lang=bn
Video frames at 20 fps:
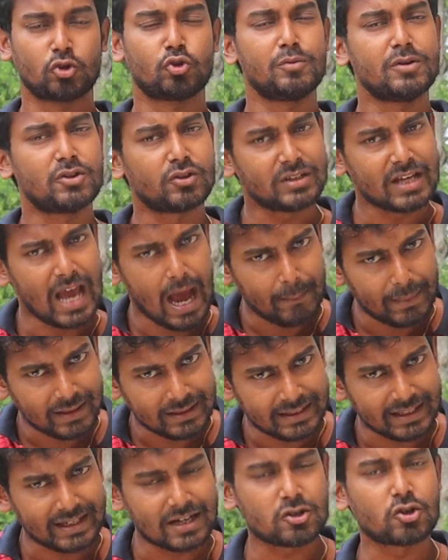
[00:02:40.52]
তুমি যদি
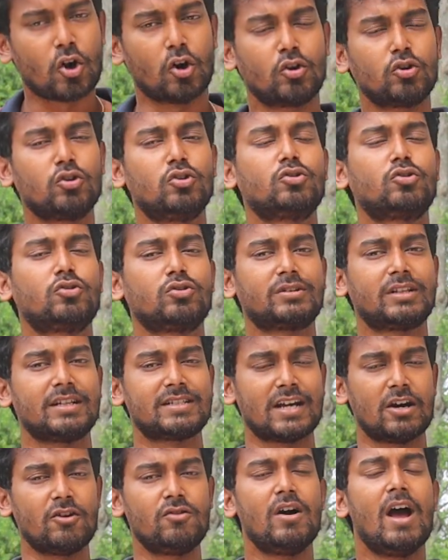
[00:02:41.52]
আমার থেকে সংগ্রহ করতে
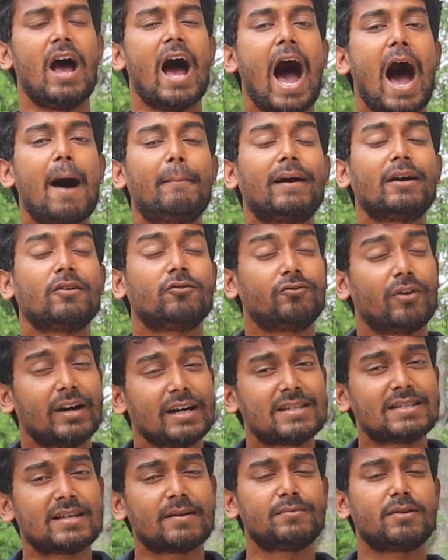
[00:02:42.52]
চাও আমার
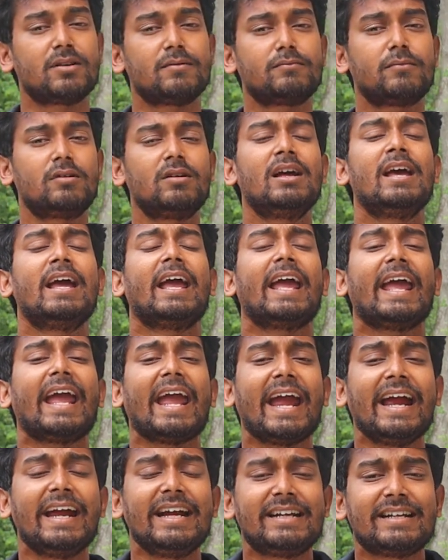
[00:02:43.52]
হোয়াটসঅ্যাপ নম্বর
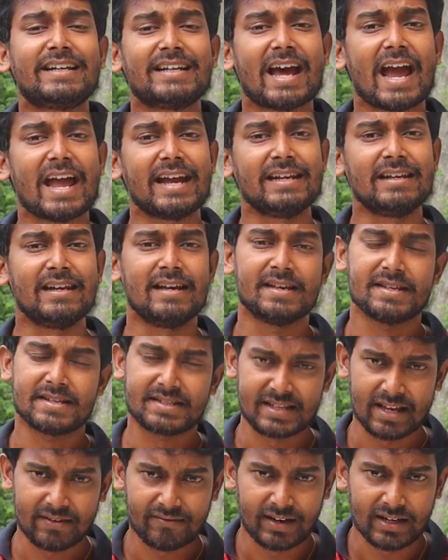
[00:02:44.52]
এইট নাইন
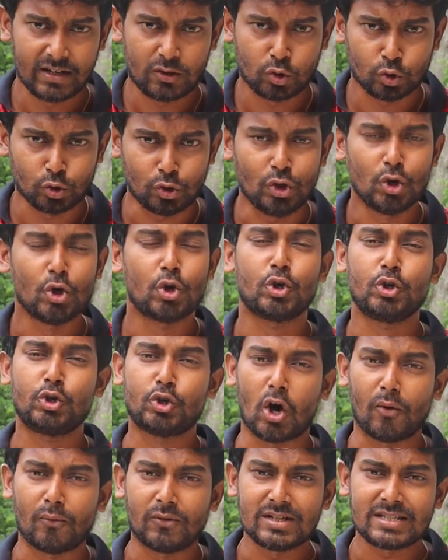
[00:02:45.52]
সেভেন টু
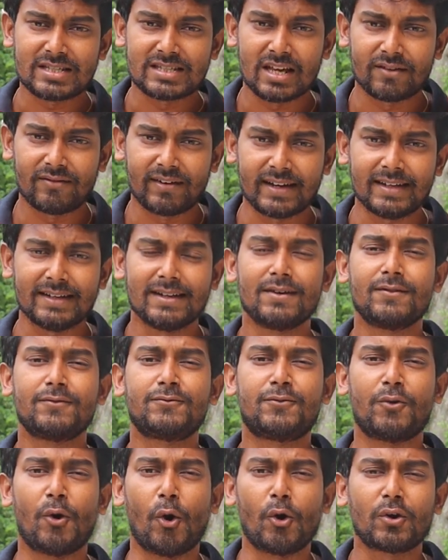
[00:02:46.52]
ডবল সেভেন
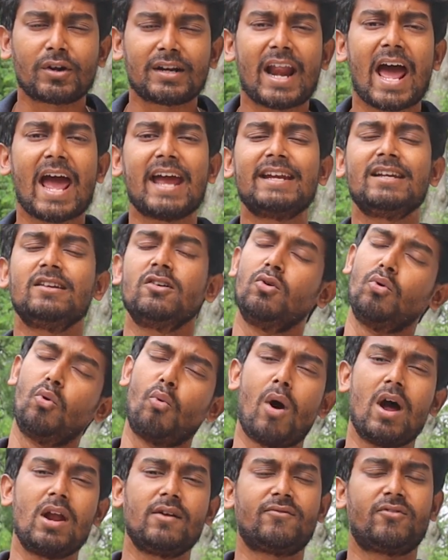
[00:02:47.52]
ফোর নাইন
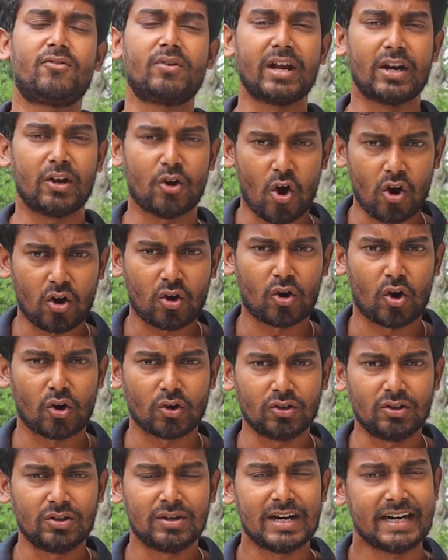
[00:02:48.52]
ওয়ান ফোরে নক
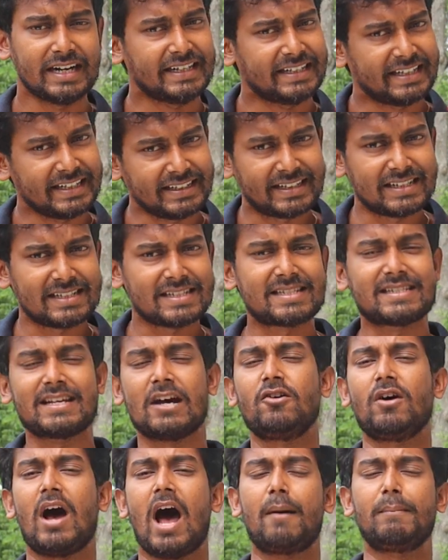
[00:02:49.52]
করো
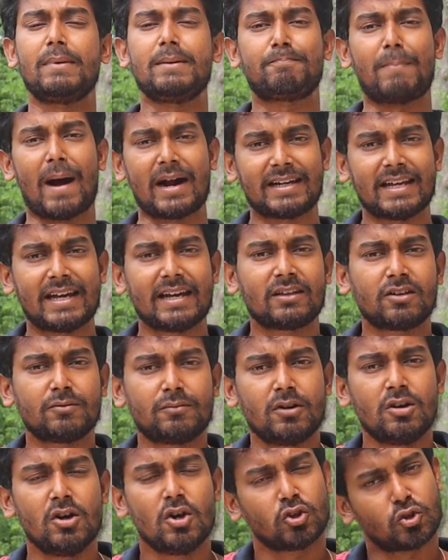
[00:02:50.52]
ডিটেলসটাও আমি পাঠিয়ে
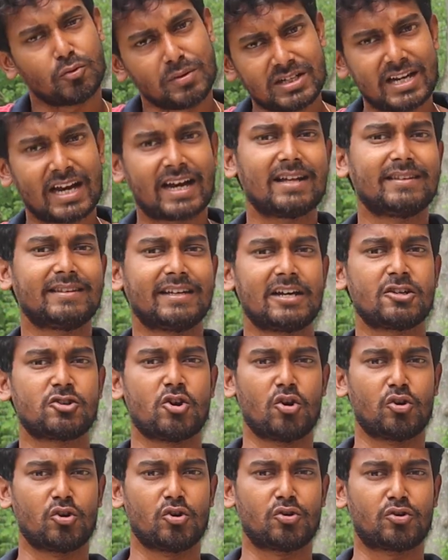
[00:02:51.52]
দেবো তুমি সেখান থেকে
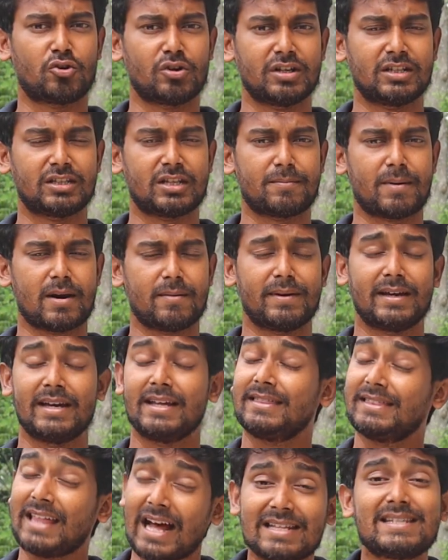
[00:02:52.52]
সংগ্রহ করে নিতে পারবে
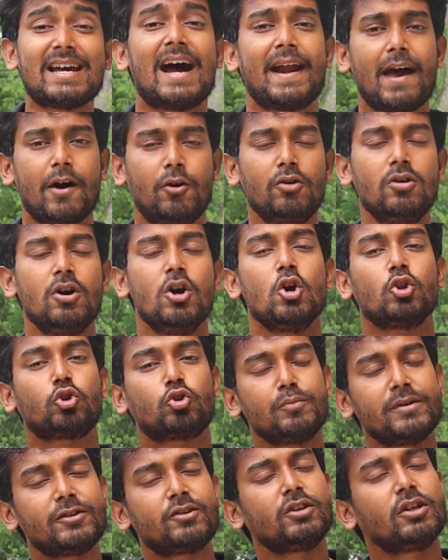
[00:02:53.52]
তাছাড়াও
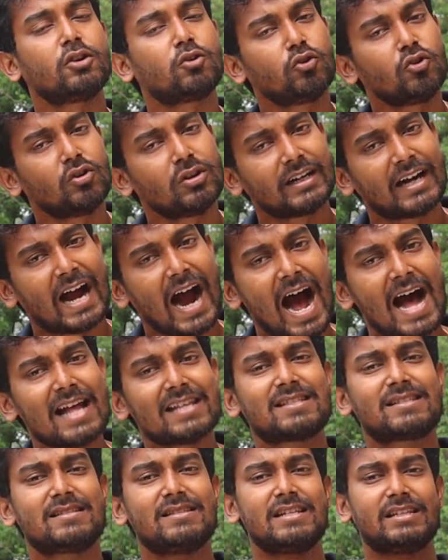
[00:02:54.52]
তুমি যদি কোনো
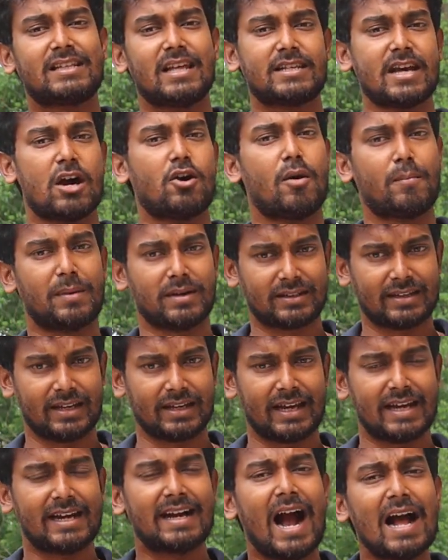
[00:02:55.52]
গাছ নিতে চাও আমার
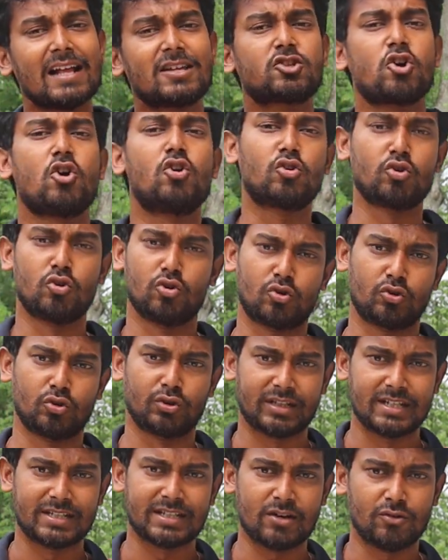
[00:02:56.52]
থেকে গাছ সংগ্রহ
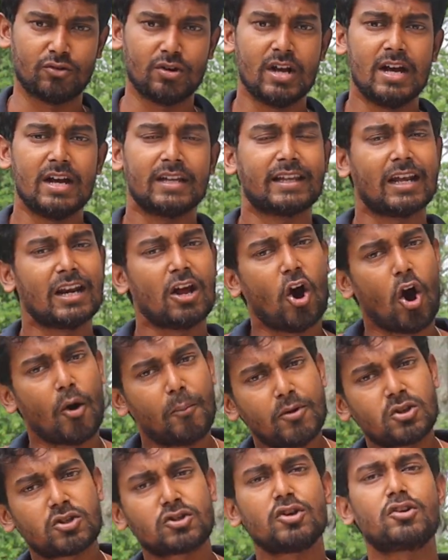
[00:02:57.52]
করতে চাও তাহলে
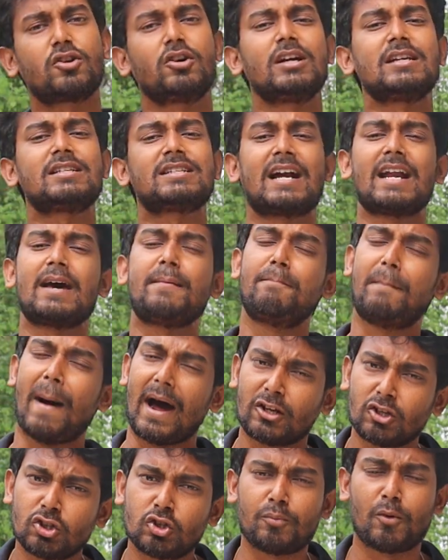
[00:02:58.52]
অবশ্যই করে সারা
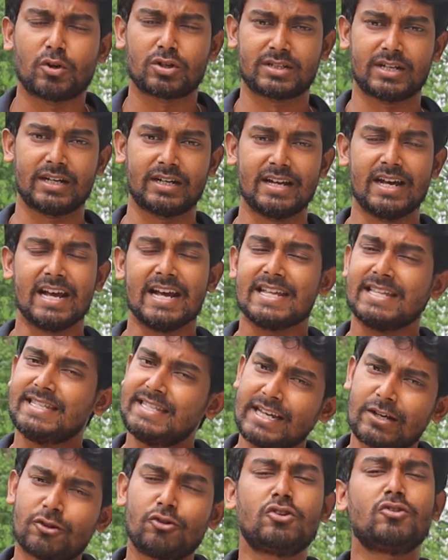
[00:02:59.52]
ভারতবর্ষের
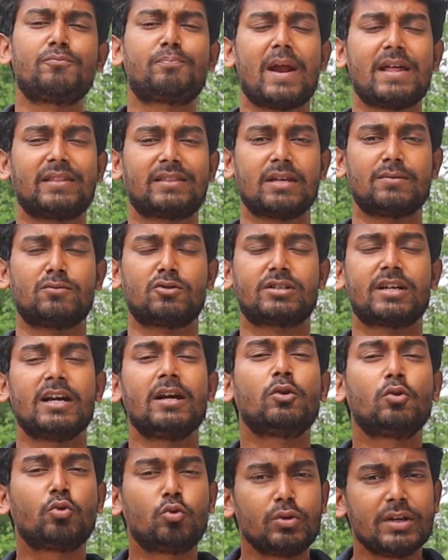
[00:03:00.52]
যে কোনো প্রান্তে বসে
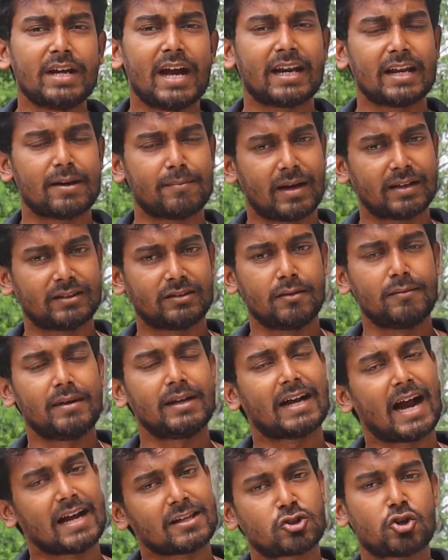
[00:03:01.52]
কুরিয়ারের মাধ্যমে
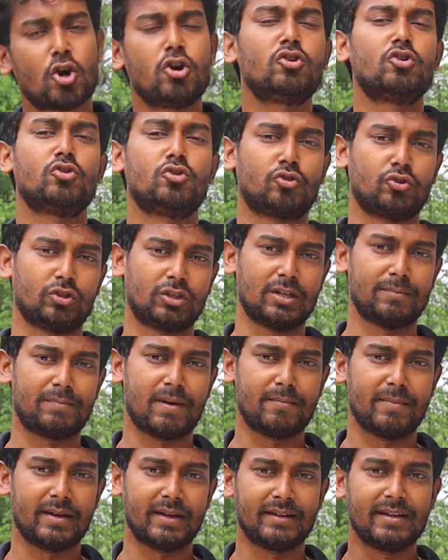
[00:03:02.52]
গাছ সংগ্রহ করতে
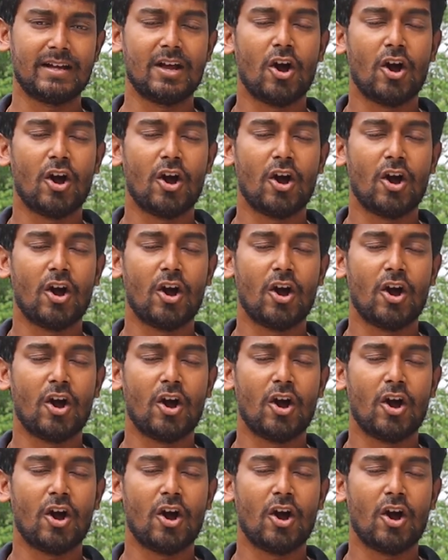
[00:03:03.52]
পারবে